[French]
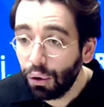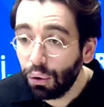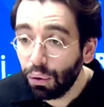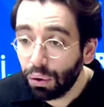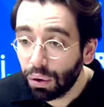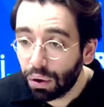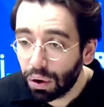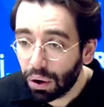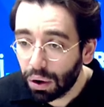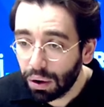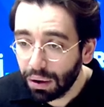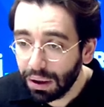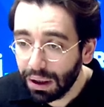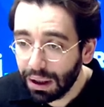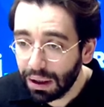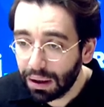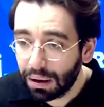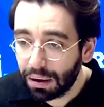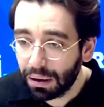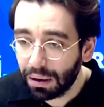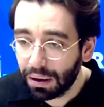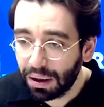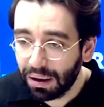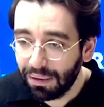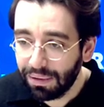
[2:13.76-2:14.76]
une
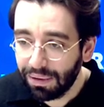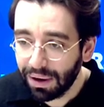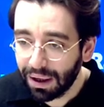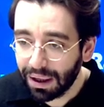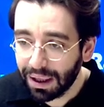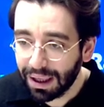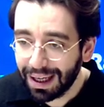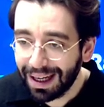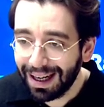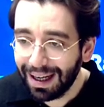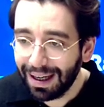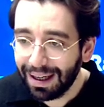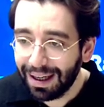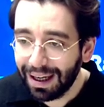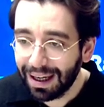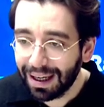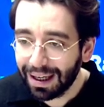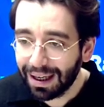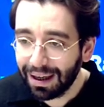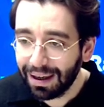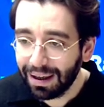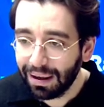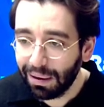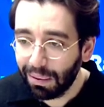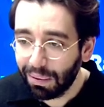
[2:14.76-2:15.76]
chronique qui viendrait
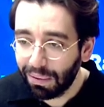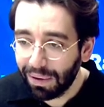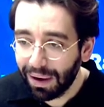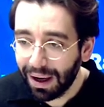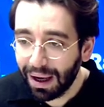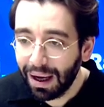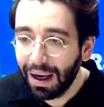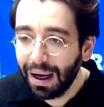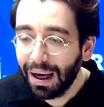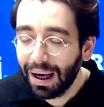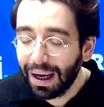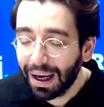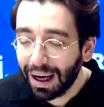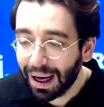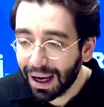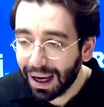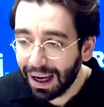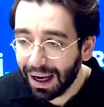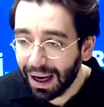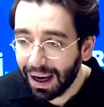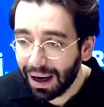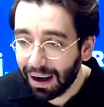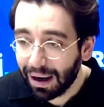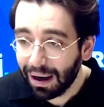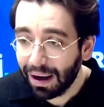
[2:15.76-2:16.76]
décrire des faits
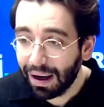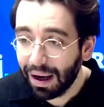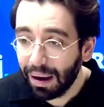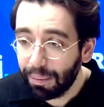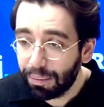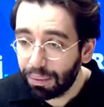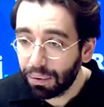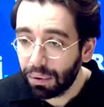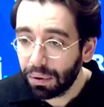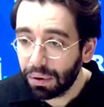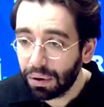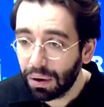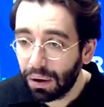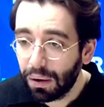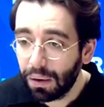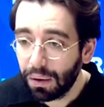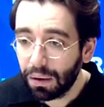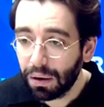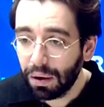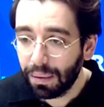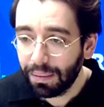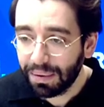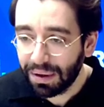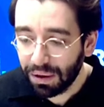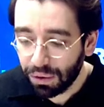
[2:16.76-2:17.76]
réels. Et pourtant,
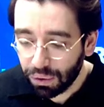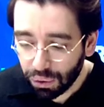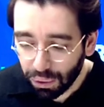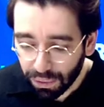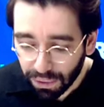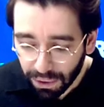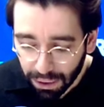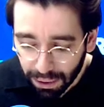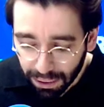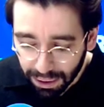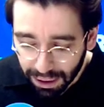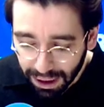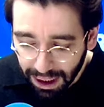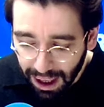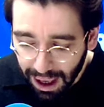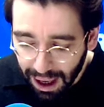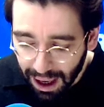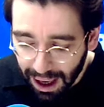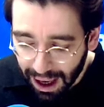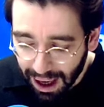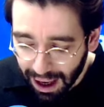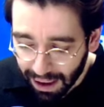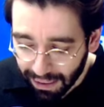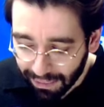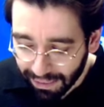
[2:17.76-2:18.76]
comme c'est souvent le cas
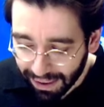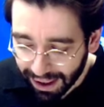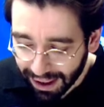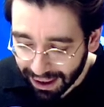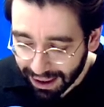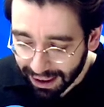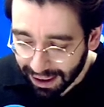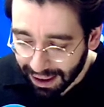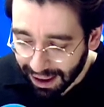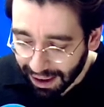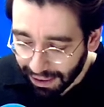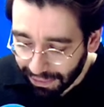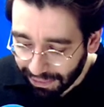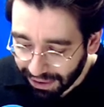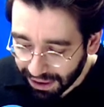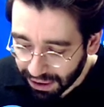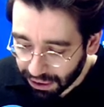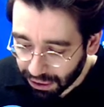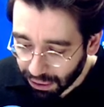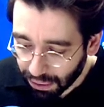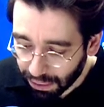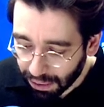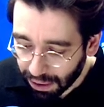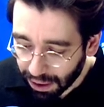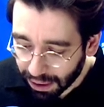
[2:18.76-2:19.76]
avec la
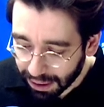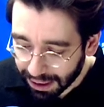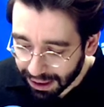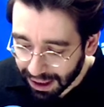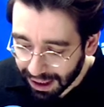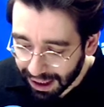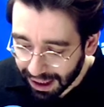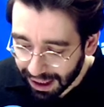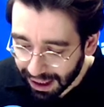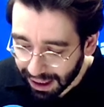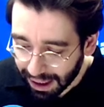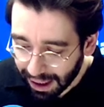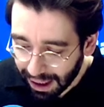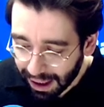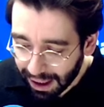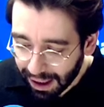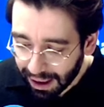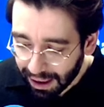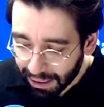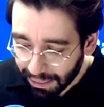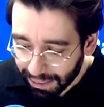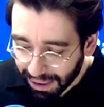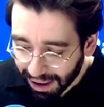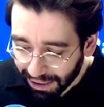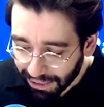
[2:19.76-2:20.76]
fiction lorsqu'elle est
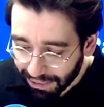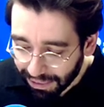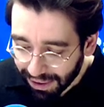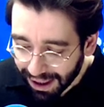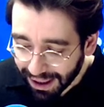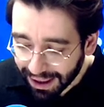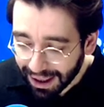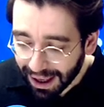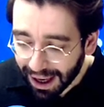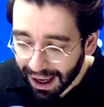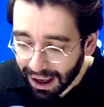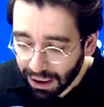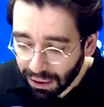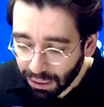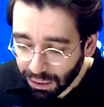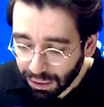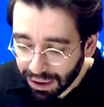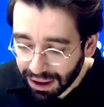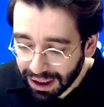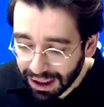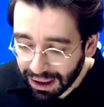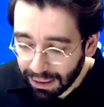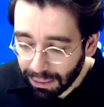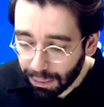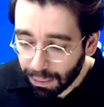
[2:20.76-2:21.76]
bien faite, elle nous
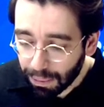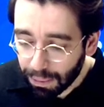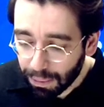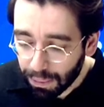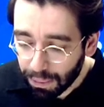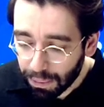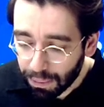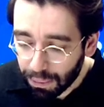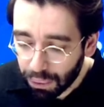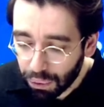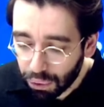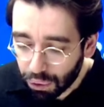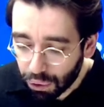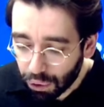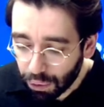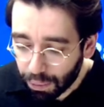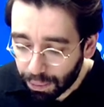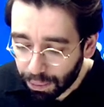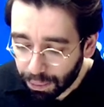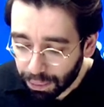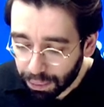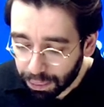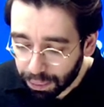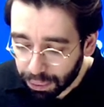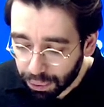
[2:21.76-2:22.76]
dit beaucoup
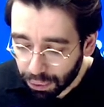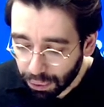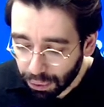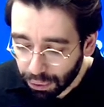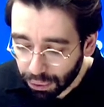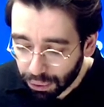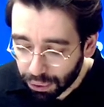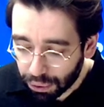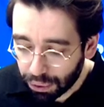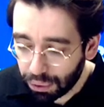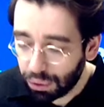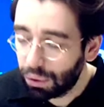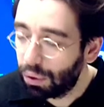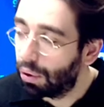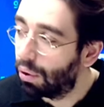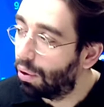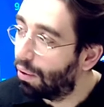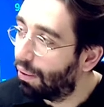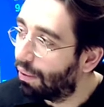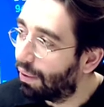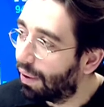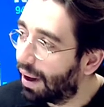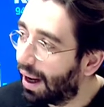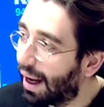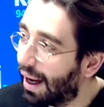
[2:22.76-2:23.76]
plus le
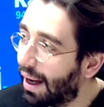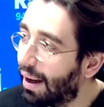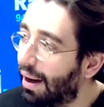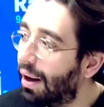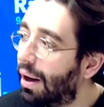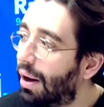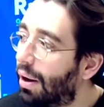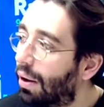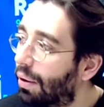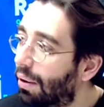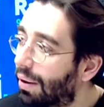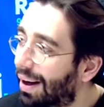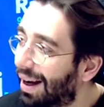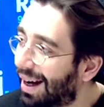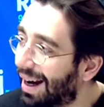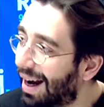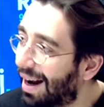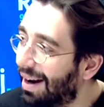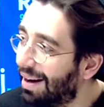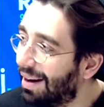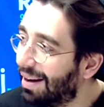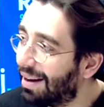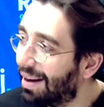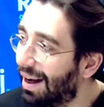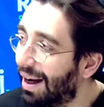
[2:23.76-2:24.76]
vrai, une
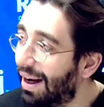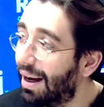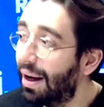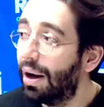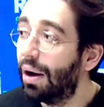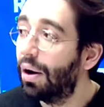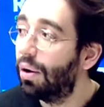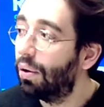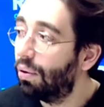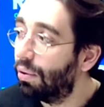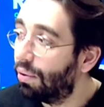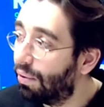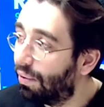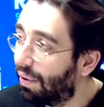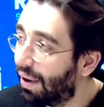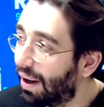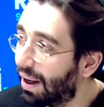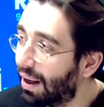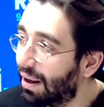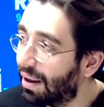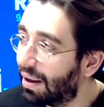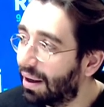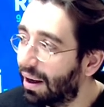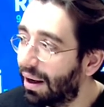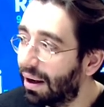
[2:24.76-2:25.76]
réalité, une
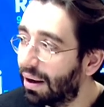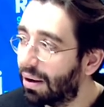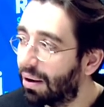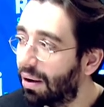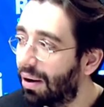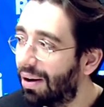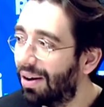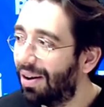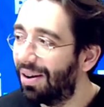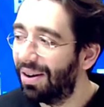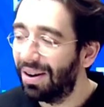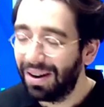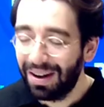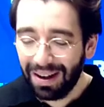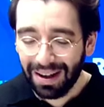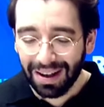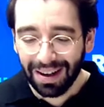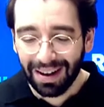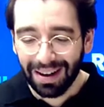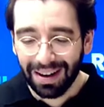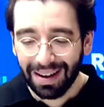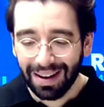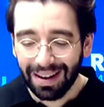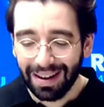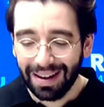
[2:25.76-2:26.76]
vérité que
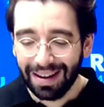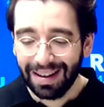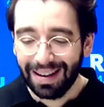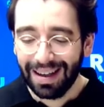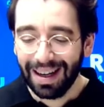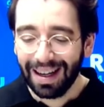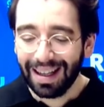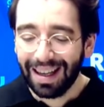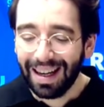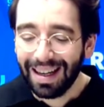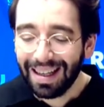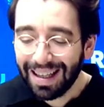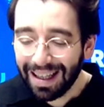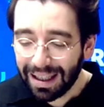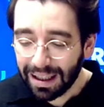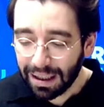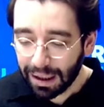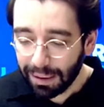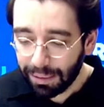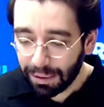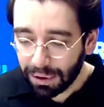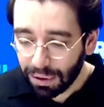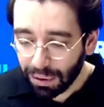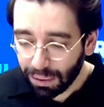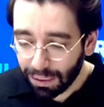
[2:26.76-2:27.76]
euh, certaines
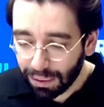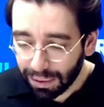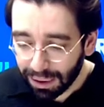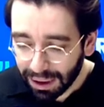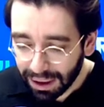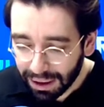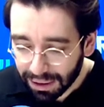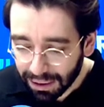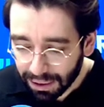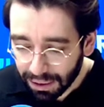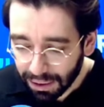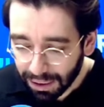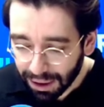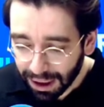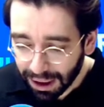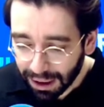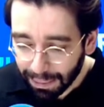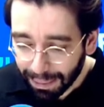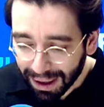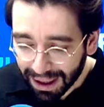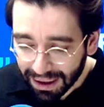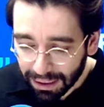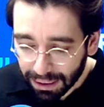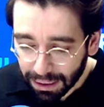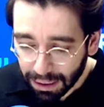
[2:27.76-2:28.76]
descriptions historiques,
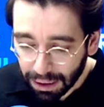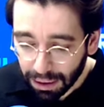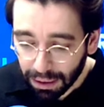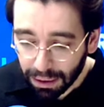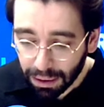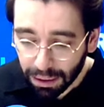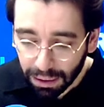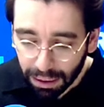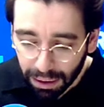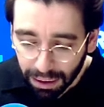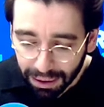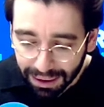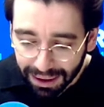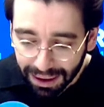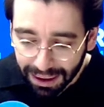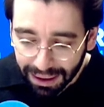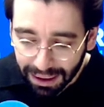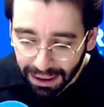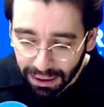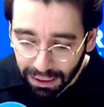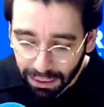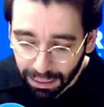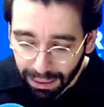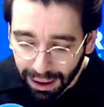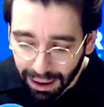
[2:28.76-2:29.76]
parce que dans cette
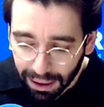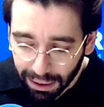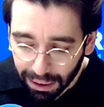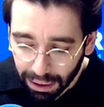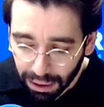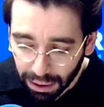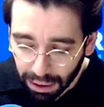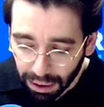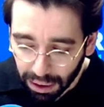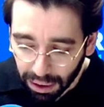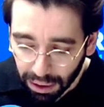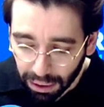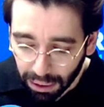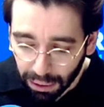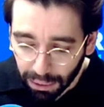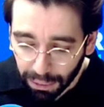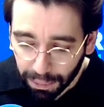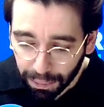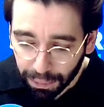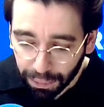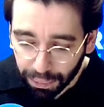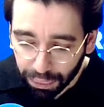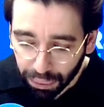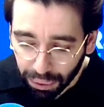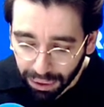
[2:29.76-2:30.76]
histoire de
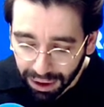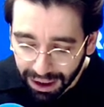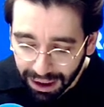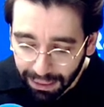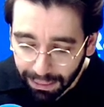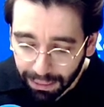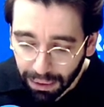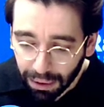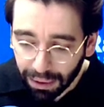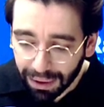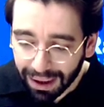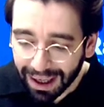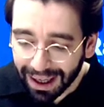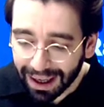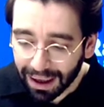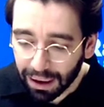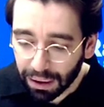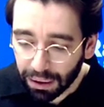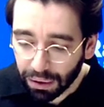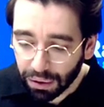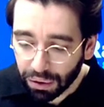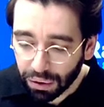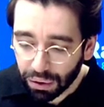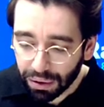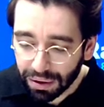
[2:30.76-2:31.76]
Pourim, on a
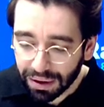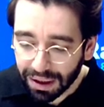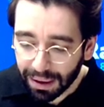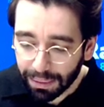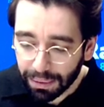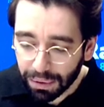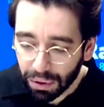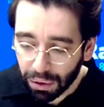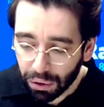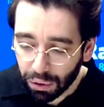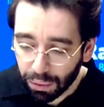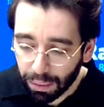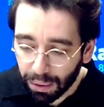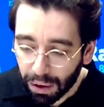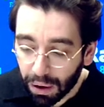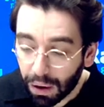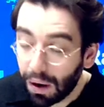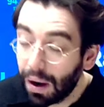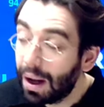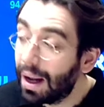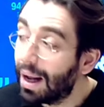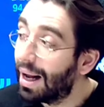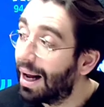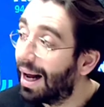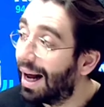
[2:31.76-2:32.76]
quelque chose d'absolument
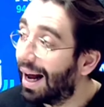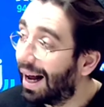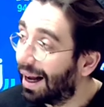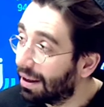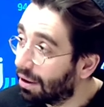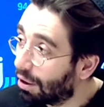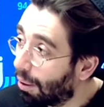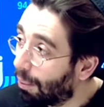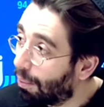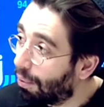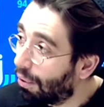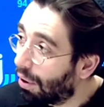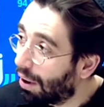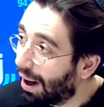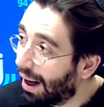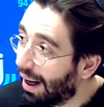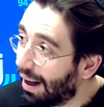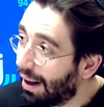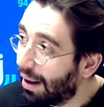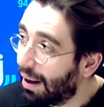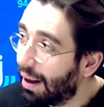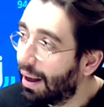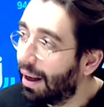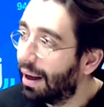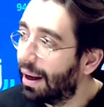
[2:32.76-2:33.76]

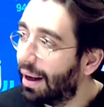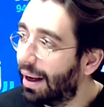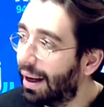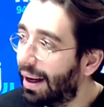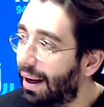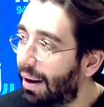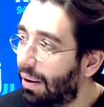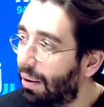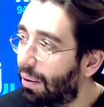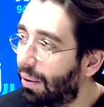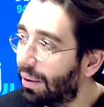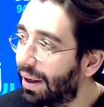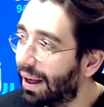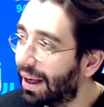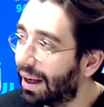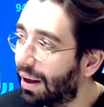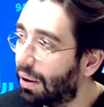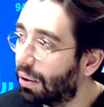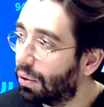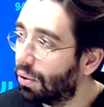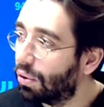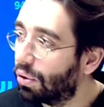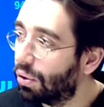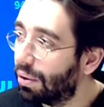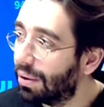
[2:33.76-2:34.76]
intemporel et on a
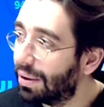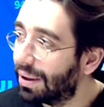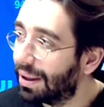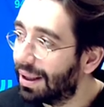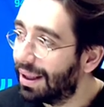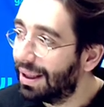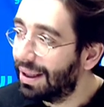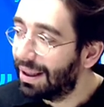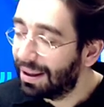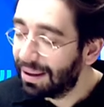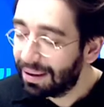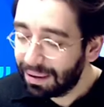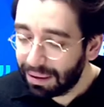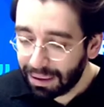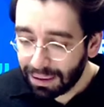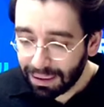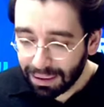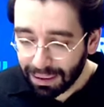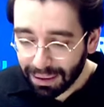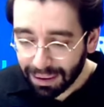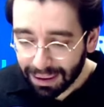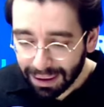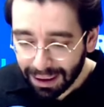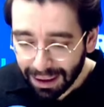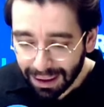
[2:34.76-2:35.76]
quelque chose qui,
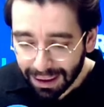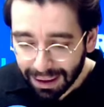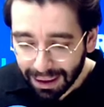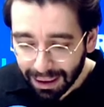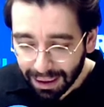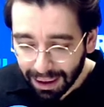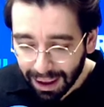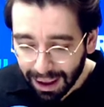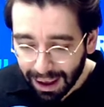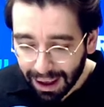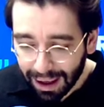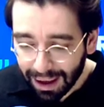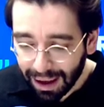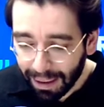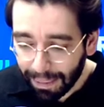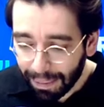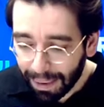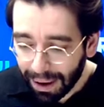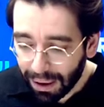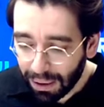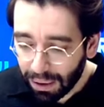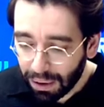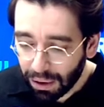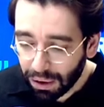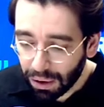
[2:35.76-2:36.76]
si elle n'a
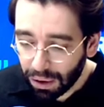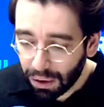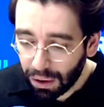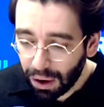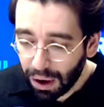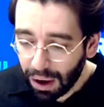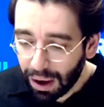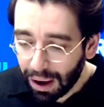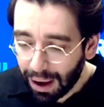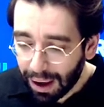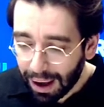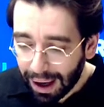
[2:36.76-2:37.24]
pas eu lieu